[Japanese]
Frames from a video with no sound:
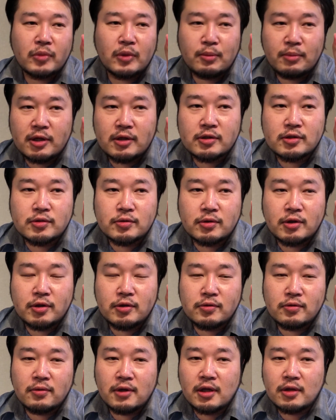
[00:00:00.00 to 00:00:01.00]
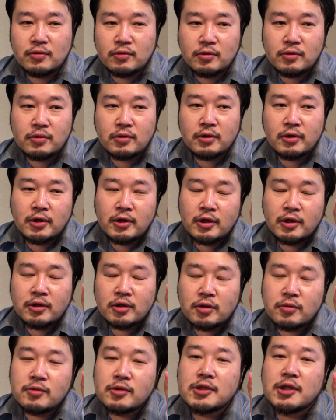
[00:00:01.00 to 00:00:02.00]
まあ、それゆえの
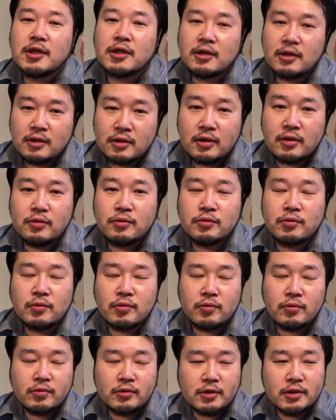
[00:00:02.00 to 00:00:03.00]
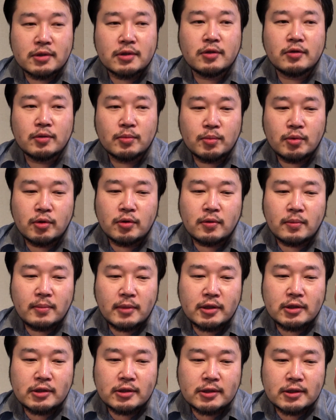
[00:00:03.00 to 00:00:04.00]
9,000円っていうところですけども、
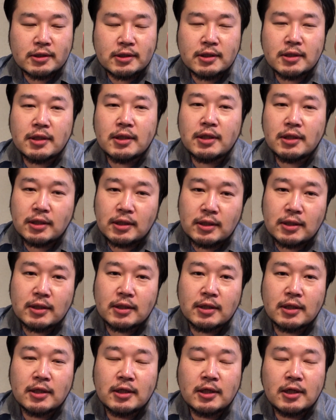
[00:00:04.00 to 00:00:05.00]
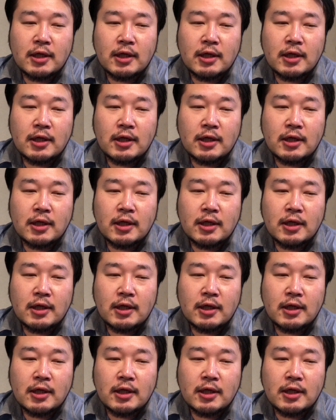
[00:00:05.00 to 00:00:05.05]
まあ、実際に、